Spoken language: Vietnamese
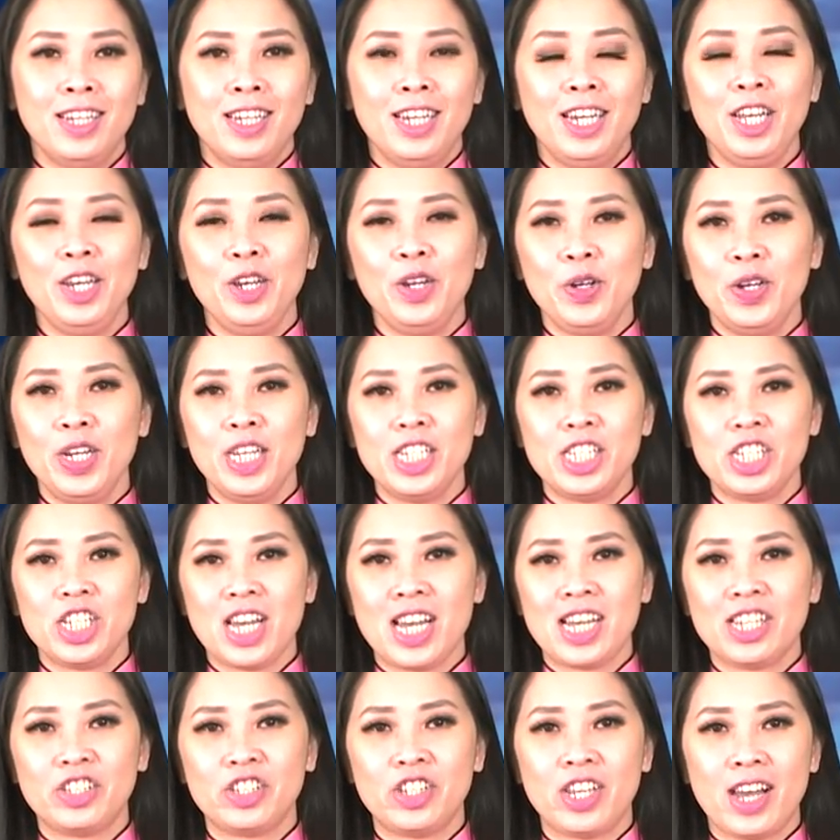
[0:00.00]

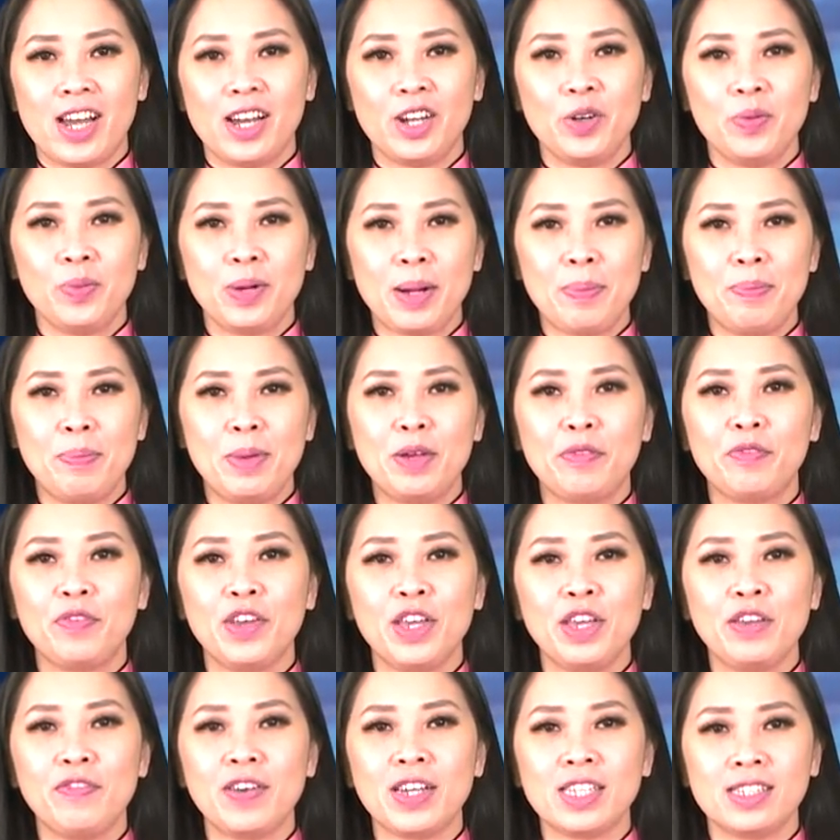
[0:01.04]
Indonesia sẽ cung cấp miễn
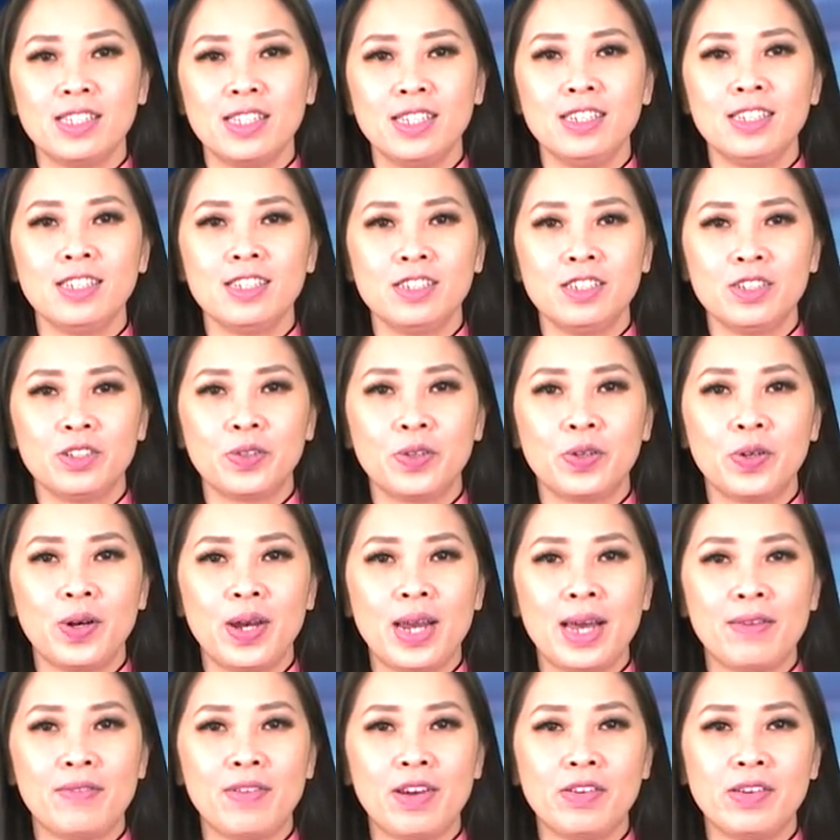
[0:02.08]
phí vaccine ngừa
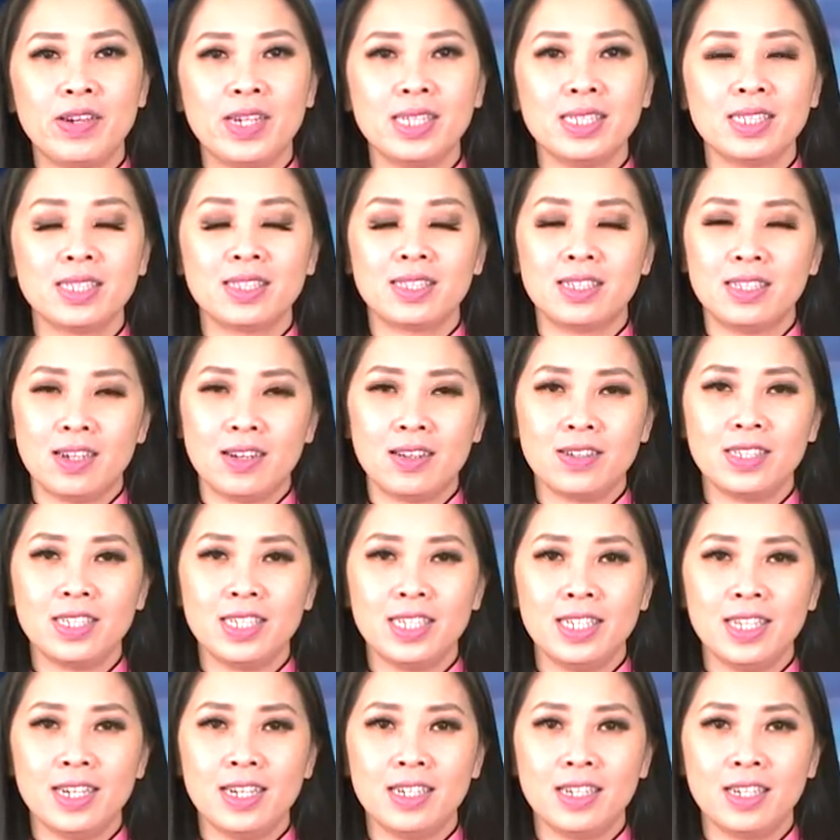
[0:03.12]
coronavirus cho người
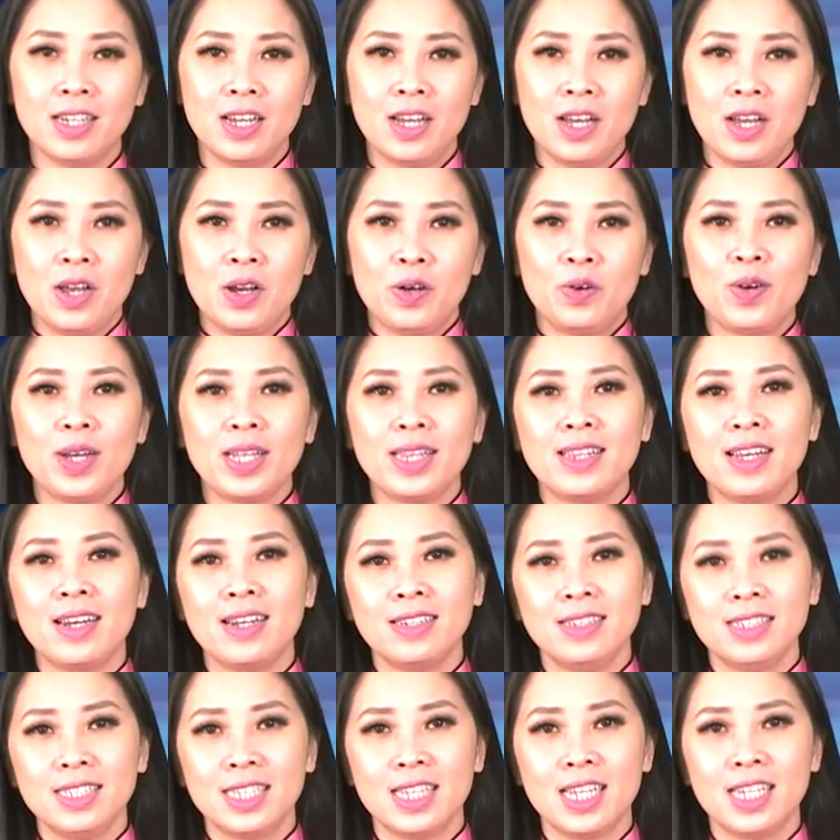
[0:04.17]
dân,
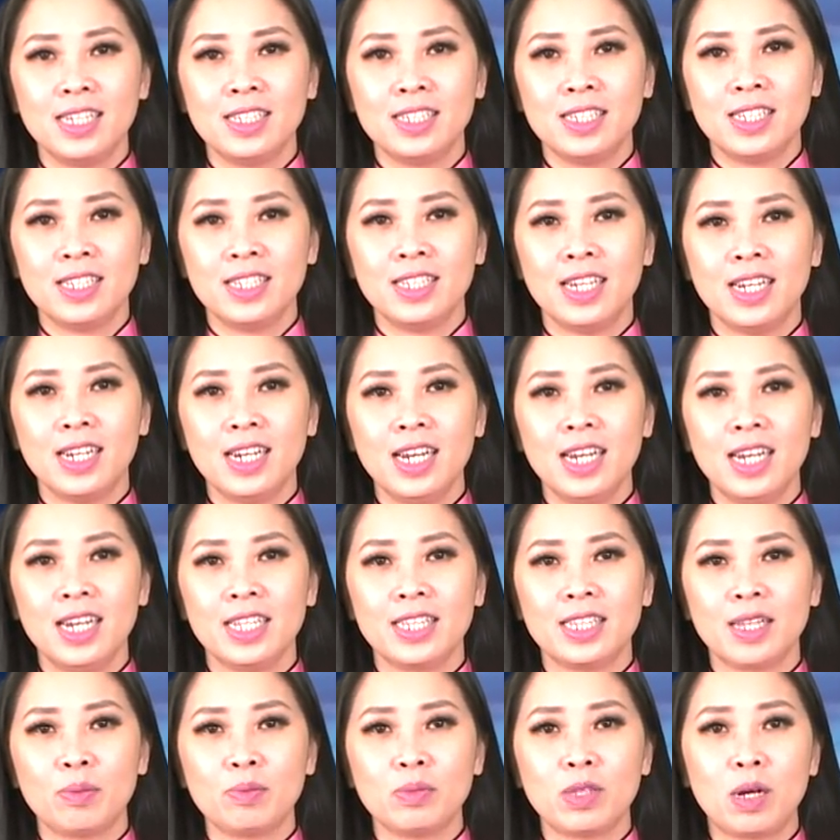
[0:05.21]
Reuters đưa tin, dẫn lời
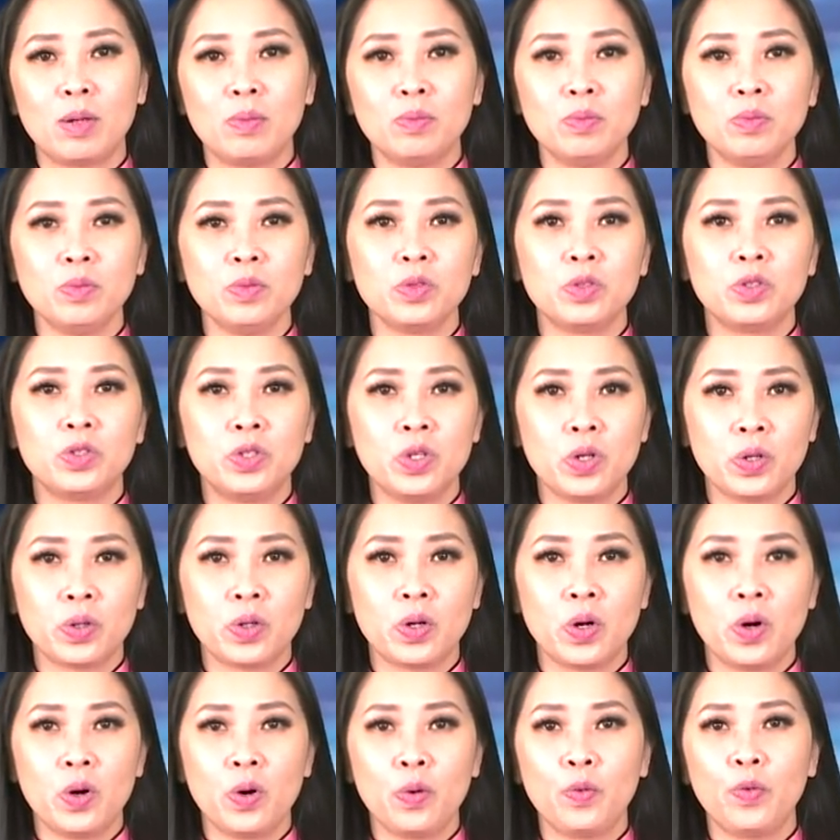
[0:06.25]
Tổng thống
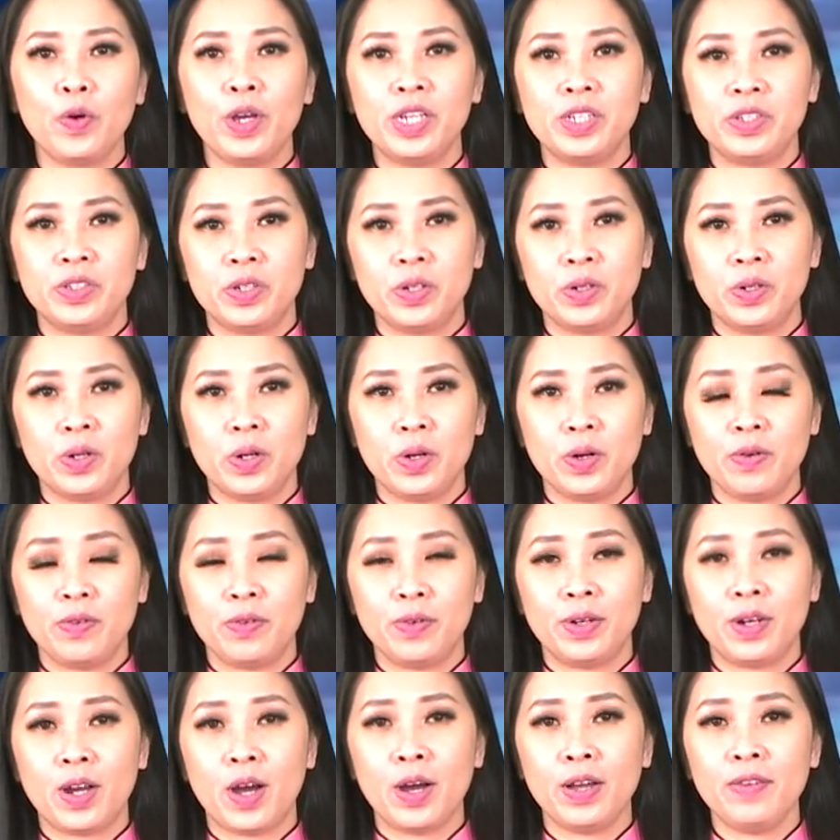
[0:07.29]
Joko Widodo
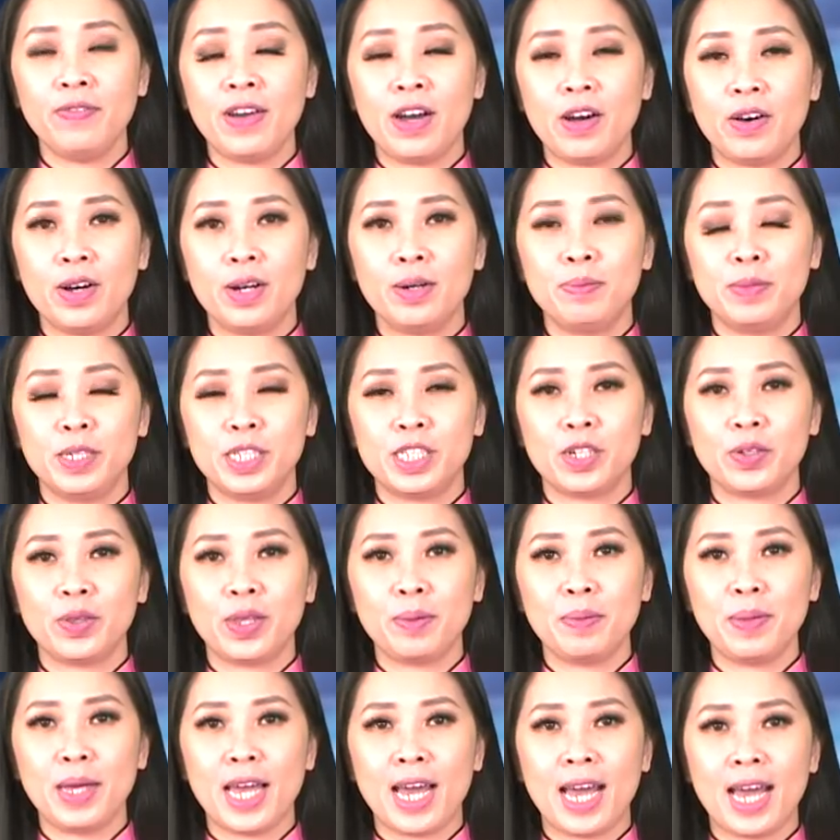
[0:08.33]
nói vào hôm 16
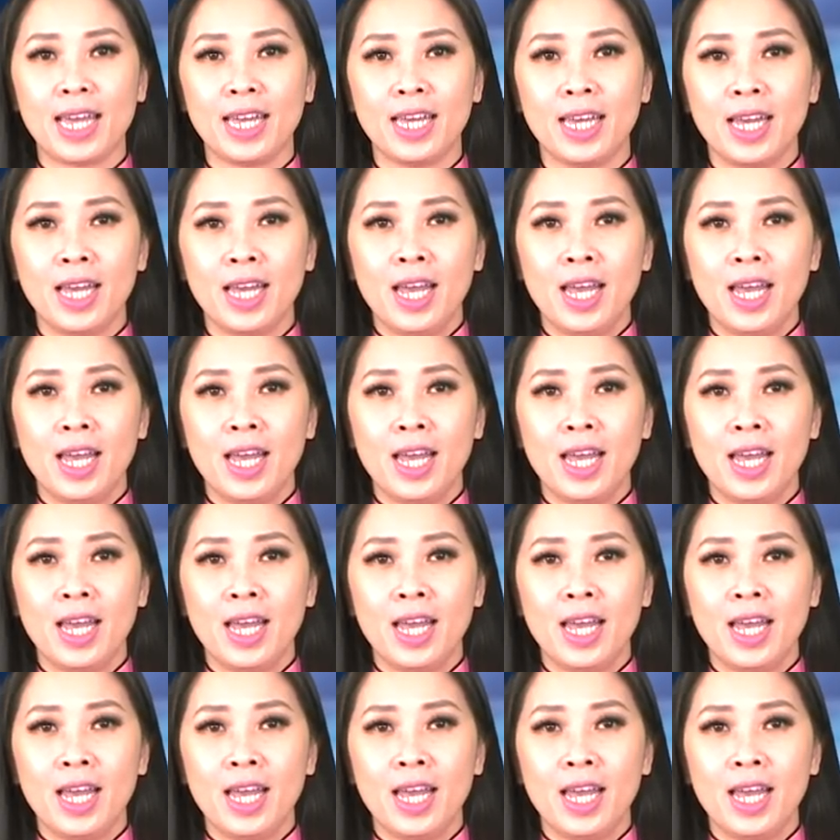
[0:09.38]
tháng 12.